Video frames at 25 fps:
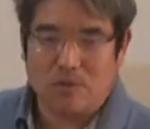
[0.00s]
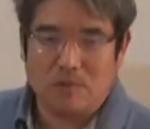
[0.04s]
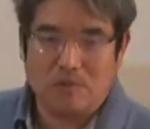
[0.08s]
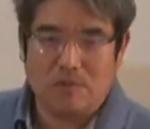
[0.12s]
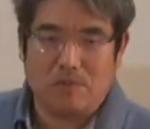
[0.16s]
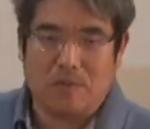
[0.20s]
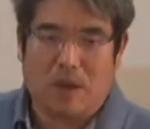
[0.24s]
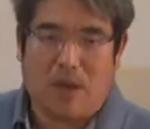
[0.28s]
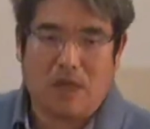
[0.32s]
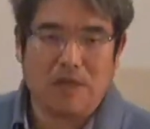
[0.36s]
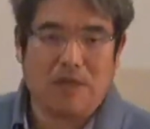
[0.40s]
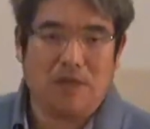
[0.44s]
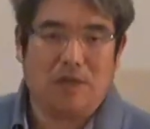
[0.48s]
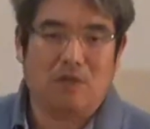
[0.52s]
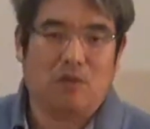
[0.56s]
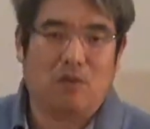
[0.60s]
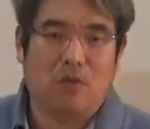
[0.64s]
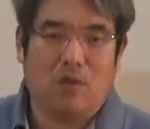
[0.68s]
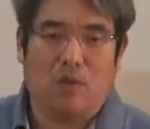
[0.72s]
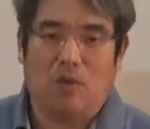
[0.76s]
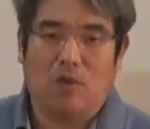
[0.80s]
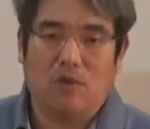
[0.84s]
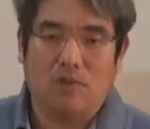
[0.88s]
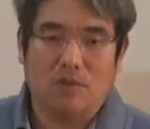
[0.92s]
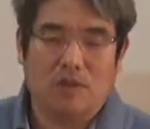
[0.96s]

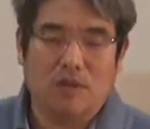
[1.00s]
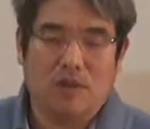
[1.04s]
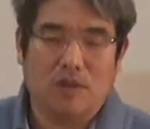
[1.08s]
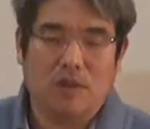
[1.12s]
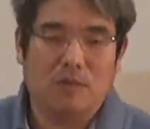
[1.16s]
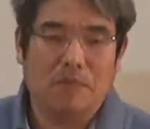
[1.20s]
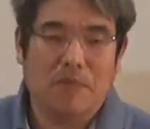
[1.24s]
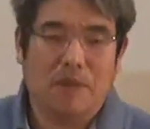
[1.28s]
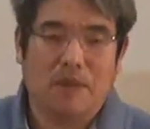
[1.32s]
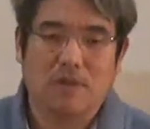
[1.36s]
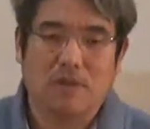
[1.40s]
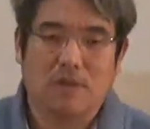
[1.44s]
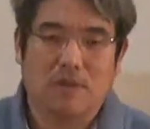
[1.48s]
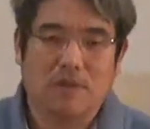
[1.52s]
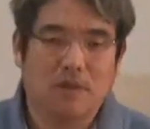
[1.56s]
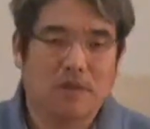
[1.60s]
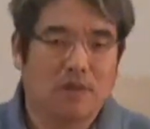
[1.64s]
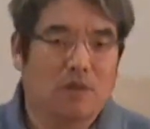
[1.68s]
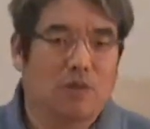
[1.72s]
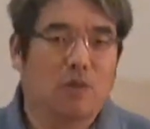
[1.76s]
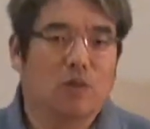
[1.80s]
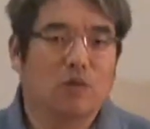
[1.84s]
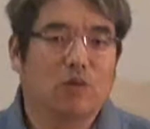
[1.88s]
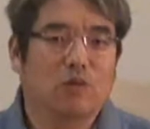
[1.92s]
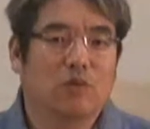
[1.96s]
맛있고 저렴해서 늘
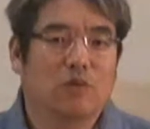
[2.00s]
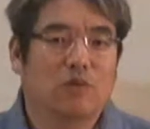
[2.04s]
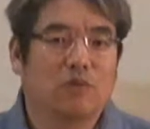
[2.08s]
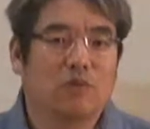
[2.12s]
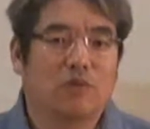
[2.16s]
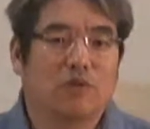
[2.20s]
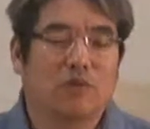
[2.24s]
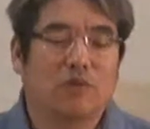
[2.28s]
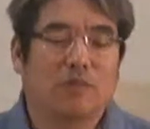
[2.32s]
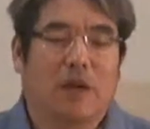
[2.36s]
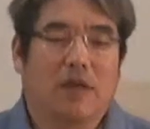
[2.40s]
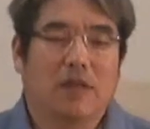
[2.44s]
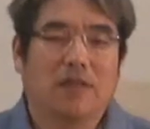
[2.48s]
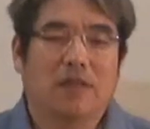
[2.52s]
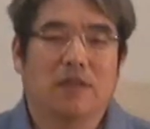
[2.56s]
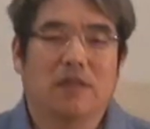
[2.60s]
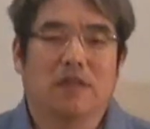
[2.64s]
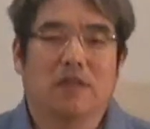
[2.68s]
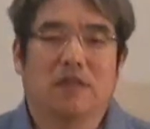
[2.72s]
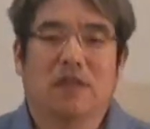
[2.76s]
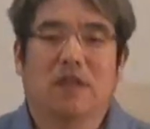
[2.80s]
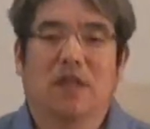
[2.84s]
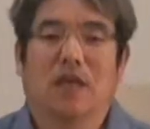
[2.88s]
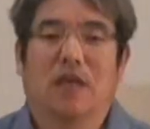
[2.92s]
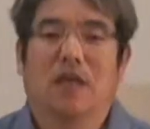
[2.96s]
코스코 물을
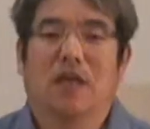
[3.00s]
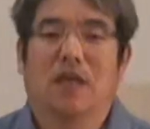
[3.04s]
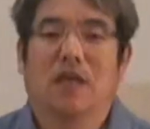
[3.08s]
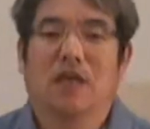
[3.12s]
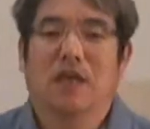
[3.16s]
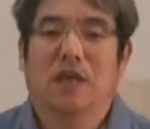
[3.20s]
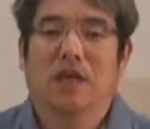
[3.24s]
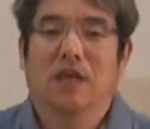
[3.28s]
마시는데